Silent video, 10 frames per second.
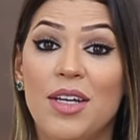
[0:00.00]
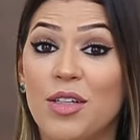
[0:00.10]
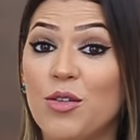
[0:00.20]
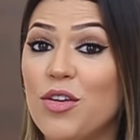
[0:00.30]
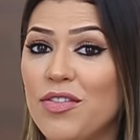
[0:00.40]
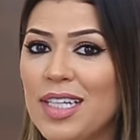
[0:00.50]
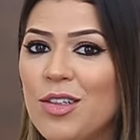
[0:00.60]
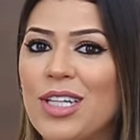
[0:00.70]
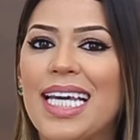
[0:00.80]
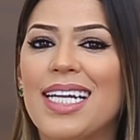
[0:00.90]
E eu não tô
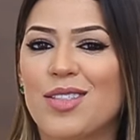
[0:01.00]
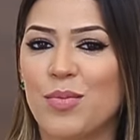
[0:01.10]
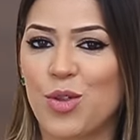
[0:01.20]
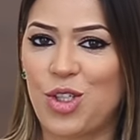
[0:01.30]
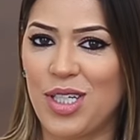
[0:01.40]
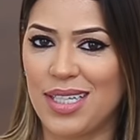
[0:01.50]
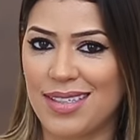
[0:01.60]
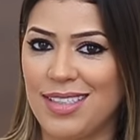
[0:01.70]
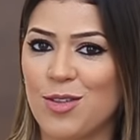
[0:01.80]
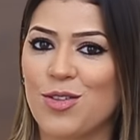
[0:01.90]
falando daquelas mochilas
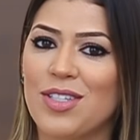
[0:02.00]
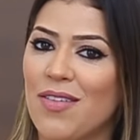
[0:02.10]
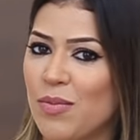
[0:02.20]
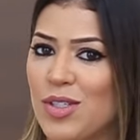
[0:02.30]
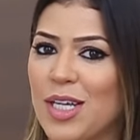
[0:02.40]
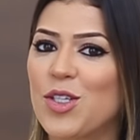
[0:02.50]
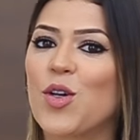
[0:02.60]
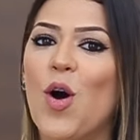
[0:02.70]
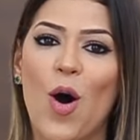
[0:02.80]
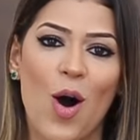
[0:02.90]
que nós usávamos na
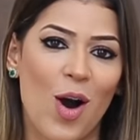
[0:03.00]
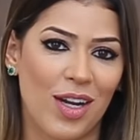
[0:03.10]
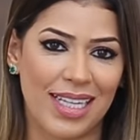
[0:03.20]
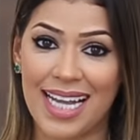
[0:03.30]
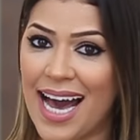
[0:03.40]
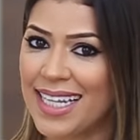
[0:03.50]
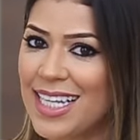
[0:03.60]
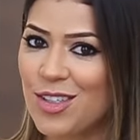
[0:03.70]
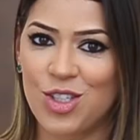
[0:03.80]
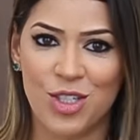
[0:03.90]
escola,
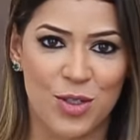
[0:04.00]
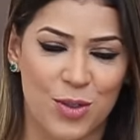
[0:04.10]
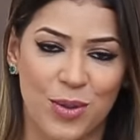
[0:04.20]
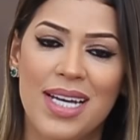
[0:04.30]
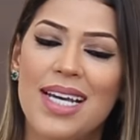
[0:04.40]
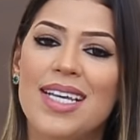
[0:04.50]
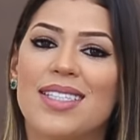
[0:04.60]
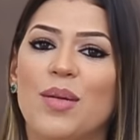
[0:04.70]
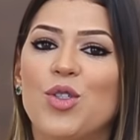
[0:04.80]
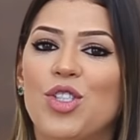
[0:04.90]
nada disso.
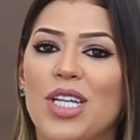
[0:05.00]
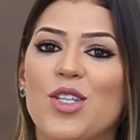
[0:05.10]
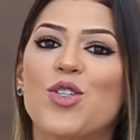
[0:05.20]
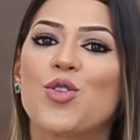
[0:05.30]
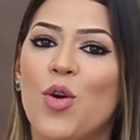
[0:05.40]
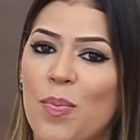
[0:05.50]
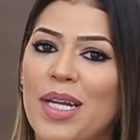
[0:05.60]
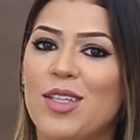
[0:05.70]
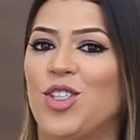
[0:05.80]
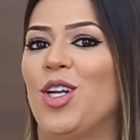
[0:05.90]
São mochilas
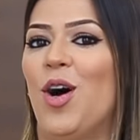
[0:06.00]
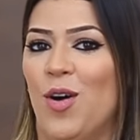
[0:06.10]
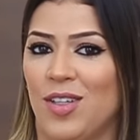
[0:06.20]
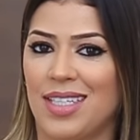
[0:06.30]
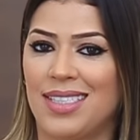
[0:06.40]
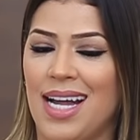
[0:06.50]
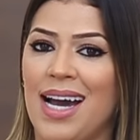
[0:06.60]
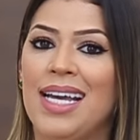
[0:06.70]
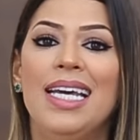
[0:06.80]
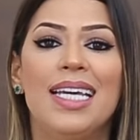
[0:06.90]
super estilosas,
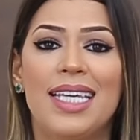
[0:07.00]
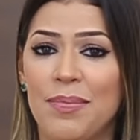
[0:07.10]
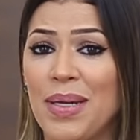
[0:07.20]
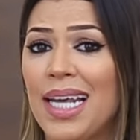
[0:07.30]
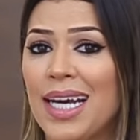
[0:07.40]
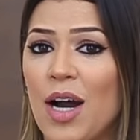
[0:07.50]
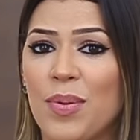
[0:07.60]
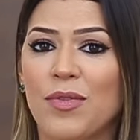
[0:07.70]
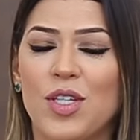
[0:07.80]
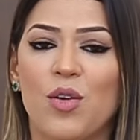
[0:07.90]
tá? Que é bem legal
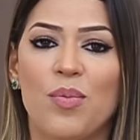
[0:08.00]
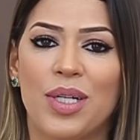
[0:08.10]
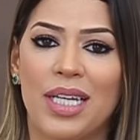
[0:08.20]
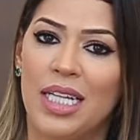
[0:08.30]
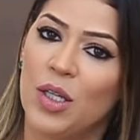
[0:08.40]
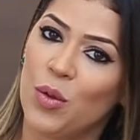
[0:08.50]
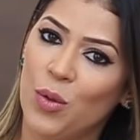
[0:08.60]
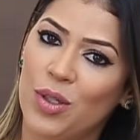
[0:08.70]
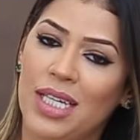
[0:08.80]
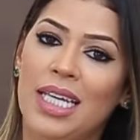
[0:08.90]
para você compor aquele
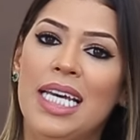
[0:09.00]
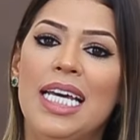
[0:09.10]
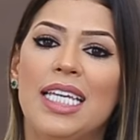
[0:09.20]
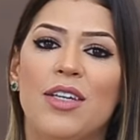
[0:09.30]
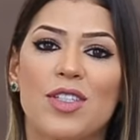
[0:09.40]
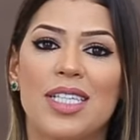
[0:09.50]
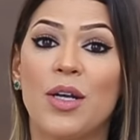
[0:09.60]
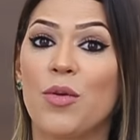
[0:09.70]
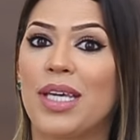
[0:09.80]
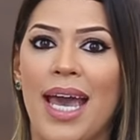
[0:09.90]
look que você
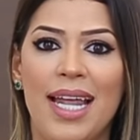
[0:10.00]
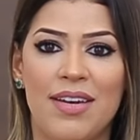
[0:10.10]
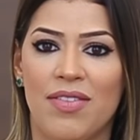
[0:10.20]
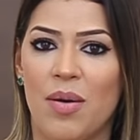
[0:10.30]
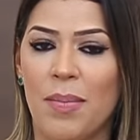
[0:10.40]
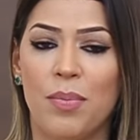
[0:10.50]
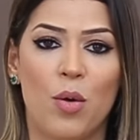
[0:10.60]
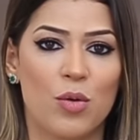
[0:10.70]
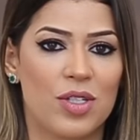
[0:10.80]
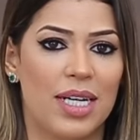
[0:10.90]
não quer levar uma
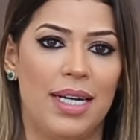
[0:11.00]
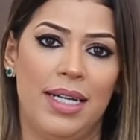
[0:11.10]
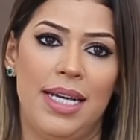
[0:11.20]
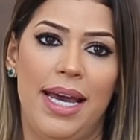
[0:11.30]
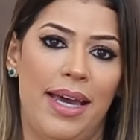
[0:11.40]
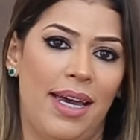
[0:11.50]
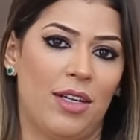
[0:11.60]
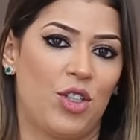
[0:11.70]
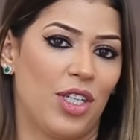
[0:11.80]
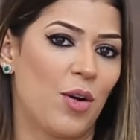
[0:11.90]
bolsa é,
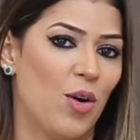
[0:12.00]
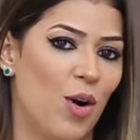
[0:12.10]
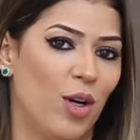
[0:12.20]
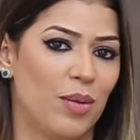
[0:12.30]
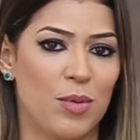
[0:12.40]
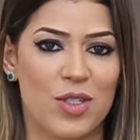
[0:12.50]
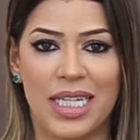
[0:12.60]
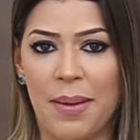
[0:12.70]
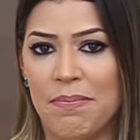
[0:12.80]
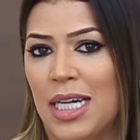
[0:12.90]
a tiracolo, a
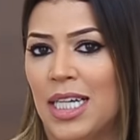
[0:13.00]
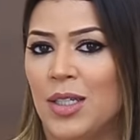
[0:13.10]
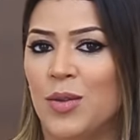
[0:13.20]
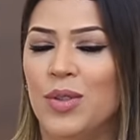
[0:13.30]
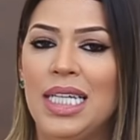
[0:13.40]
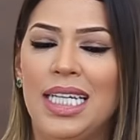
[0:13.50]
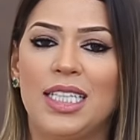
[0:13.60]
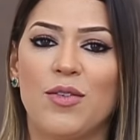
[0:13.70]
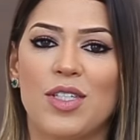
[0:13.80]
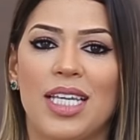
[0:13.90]
bolsa na mão.
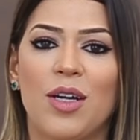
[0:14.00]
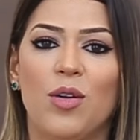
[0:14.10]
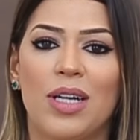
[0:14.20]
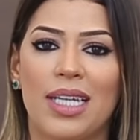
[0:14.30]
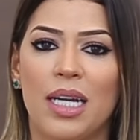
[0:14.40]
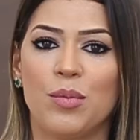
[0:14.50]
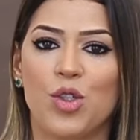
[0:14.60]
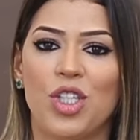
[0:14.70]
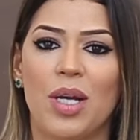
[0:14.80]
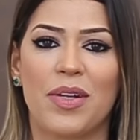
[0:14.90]
Então você quer colocar aquela
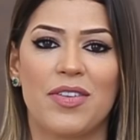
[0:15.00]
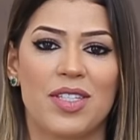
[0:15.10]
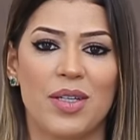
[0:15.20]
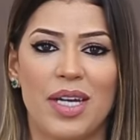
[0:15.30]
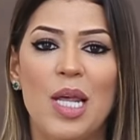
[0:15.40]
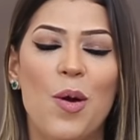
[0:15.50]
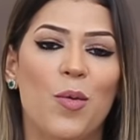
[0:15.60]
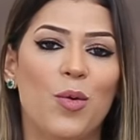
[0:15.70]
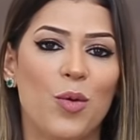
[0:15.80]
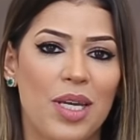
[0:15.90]
mochila para fazer
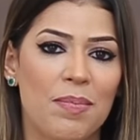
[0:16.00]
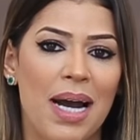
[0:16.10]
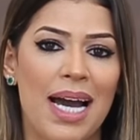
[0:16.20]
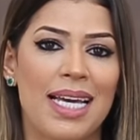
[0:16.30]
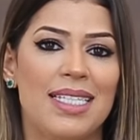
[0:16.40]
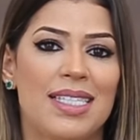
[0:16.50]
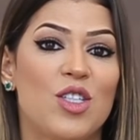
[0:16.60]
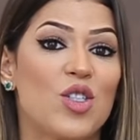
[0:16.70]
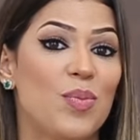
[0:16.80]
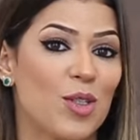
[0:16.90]
um look mais
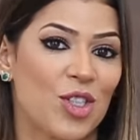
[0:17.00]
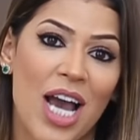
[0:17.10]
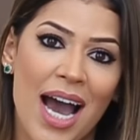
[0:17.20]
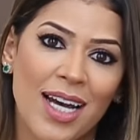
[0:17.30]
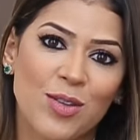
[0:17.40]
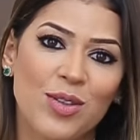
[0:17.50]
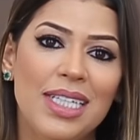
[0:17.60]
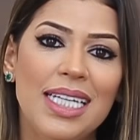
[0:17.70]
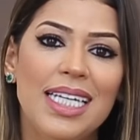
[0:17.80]
despojado.